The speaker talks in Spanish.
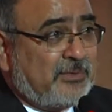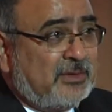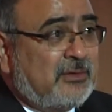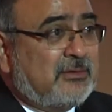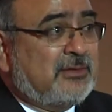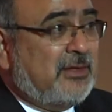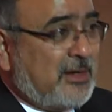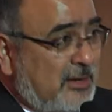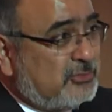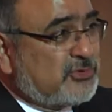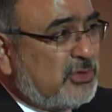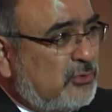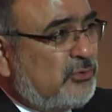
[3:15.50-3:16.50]

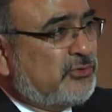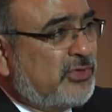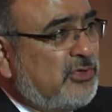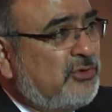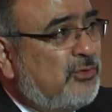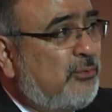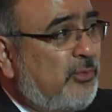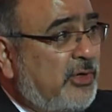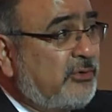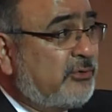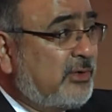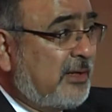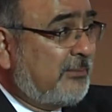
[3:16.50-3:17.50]
digamos, el contenido bueno
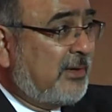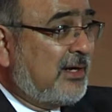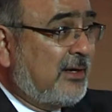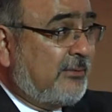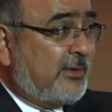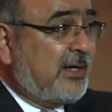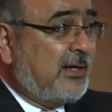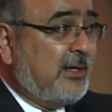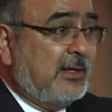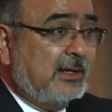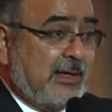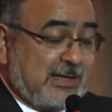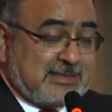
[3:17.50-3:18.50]
de la palabra
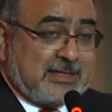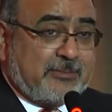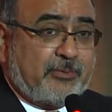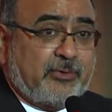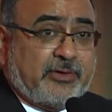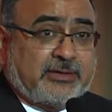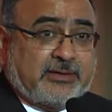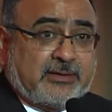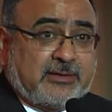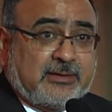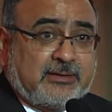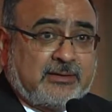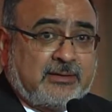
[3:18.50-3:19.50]
hacer
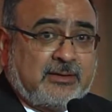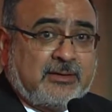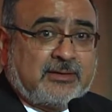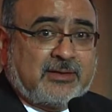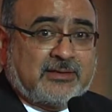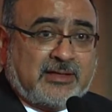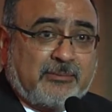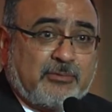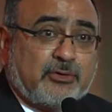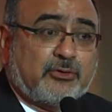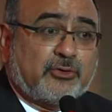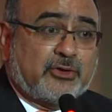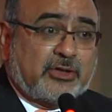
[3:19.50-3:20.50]
política que está
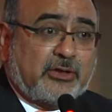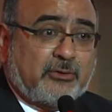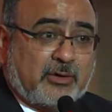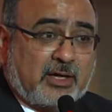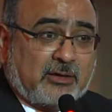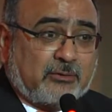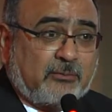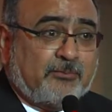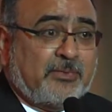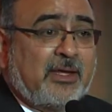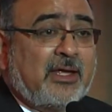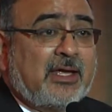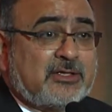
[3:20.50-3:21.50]
medio deteriorado.
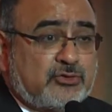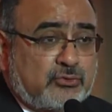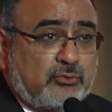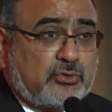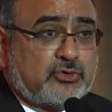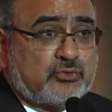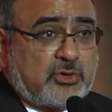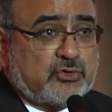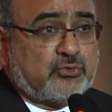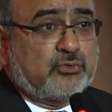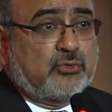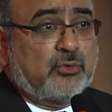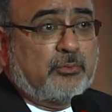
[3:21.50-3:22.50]
Esto es un
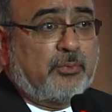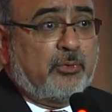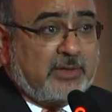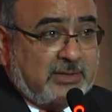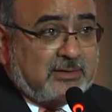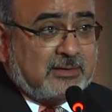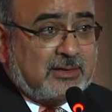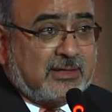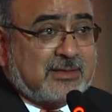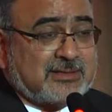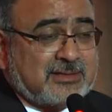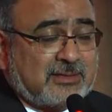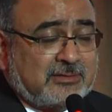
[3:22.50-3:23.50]
asunto de política en el
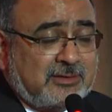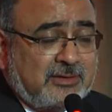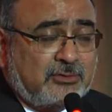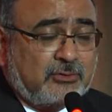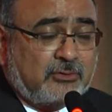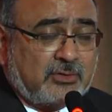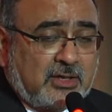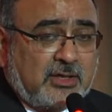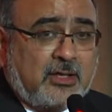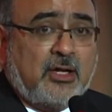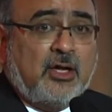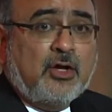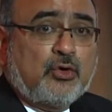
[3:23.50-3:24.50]
sentido de
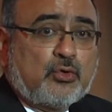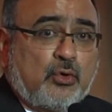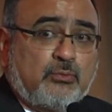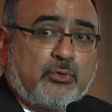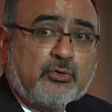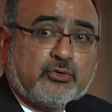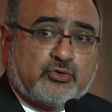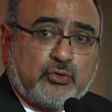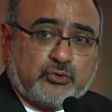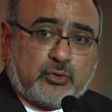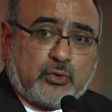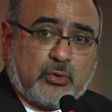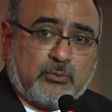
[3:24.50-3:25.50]
cómo
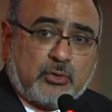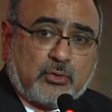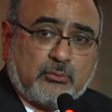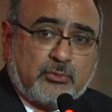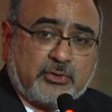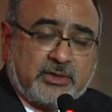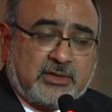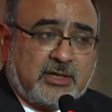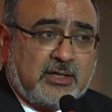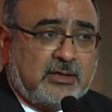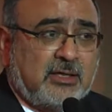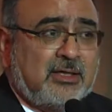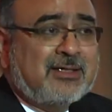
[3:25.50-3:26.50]
nosotros como
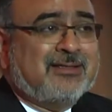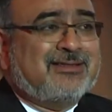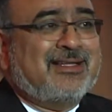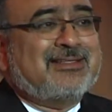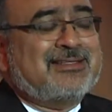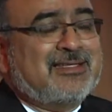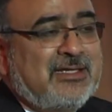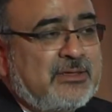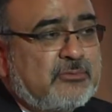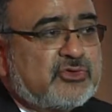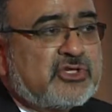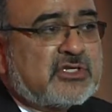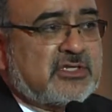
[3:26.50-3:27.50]
comunidad
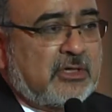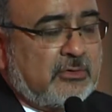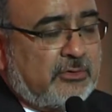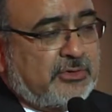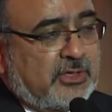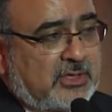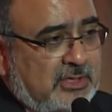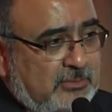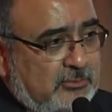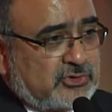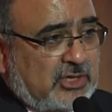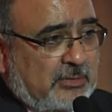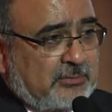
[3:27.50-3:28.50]
decidimos hacia dónde
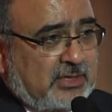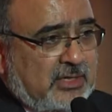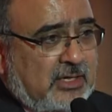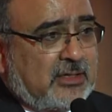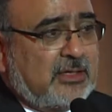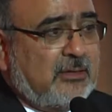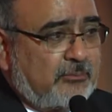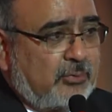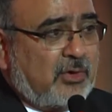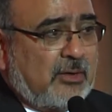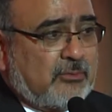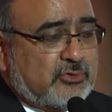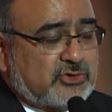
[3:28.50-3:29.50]
queremos caminar y
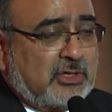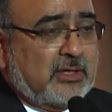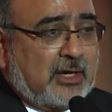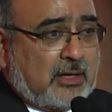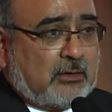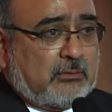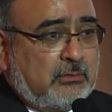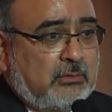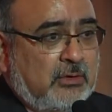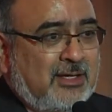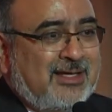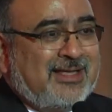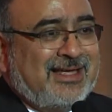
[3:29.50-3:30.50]
empujamos el carro.
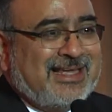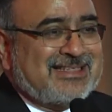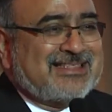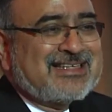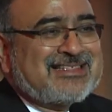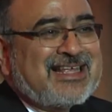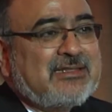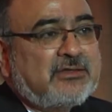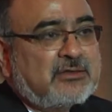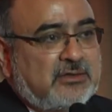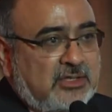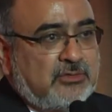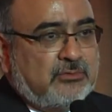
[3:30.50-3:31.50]
Ese
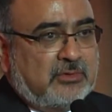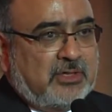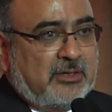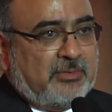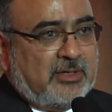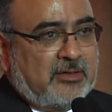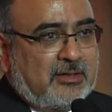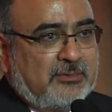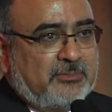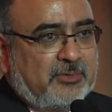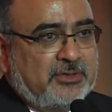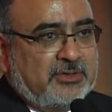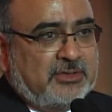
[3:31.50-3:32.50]
sentido de la palabra
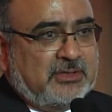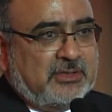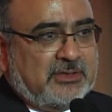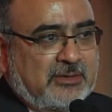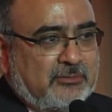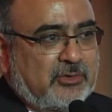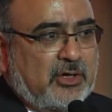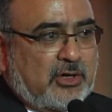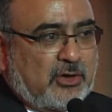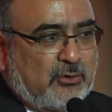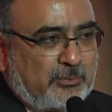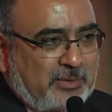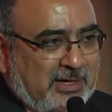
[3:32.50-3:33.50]
política tenemos que
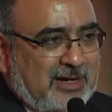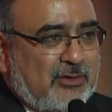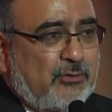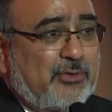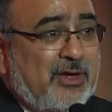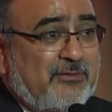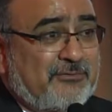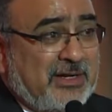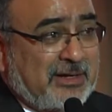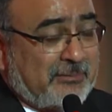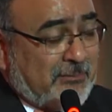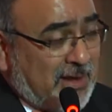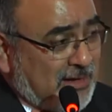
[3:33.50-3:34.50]
recuperarlo y
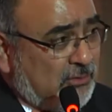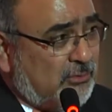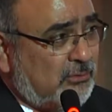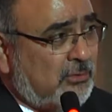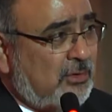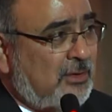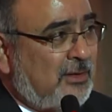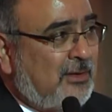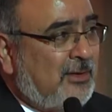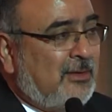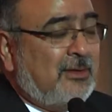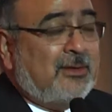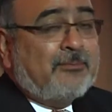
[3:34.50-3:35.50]
afirmarlo
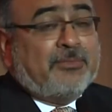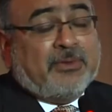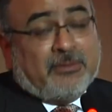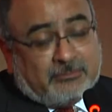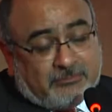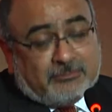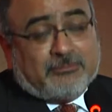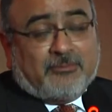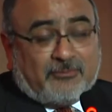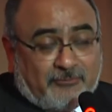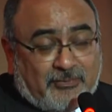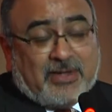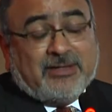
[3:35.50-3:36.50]

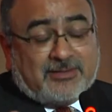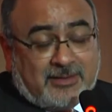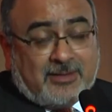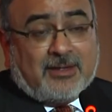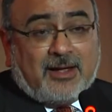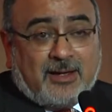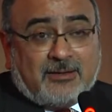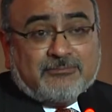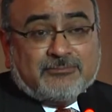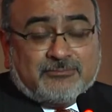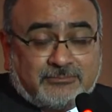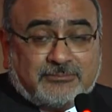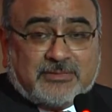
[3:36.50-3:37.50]
frente a,
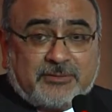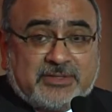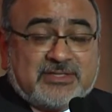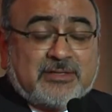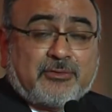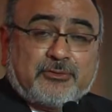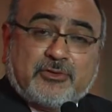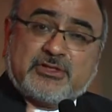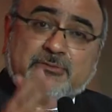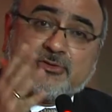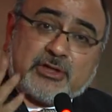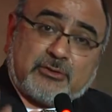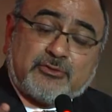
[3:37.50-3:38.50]
a veces cuando
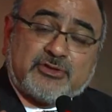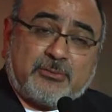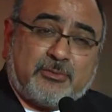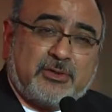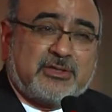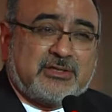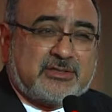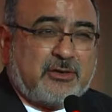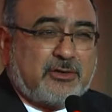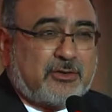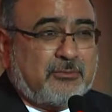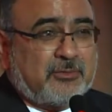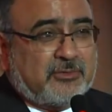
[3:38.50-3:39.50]
decimos algo se ha politizado es
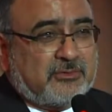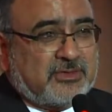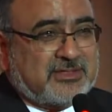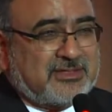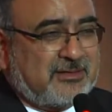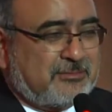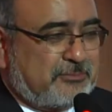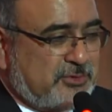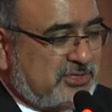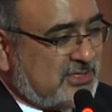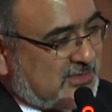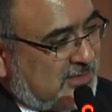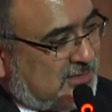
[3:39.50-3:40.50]
como decir, pucha,
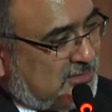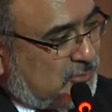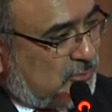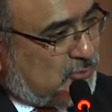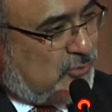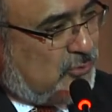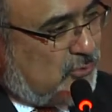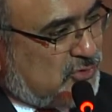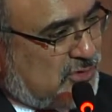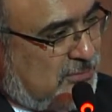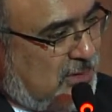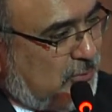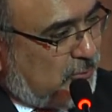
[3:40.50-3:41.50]
se distorsionó, se
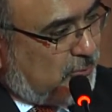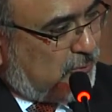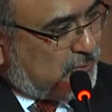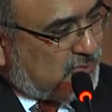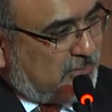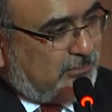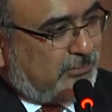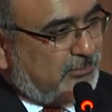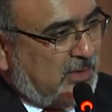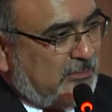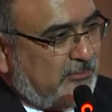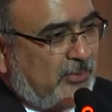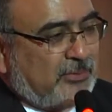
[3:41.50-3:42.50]
malogró, se
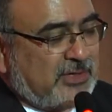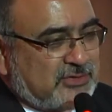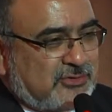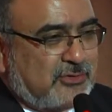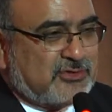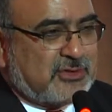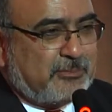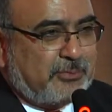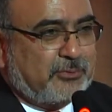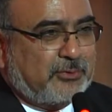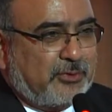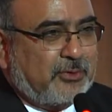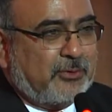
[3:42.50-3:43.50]
empobreció, se
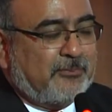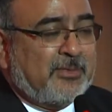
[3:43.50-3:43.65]
pudrió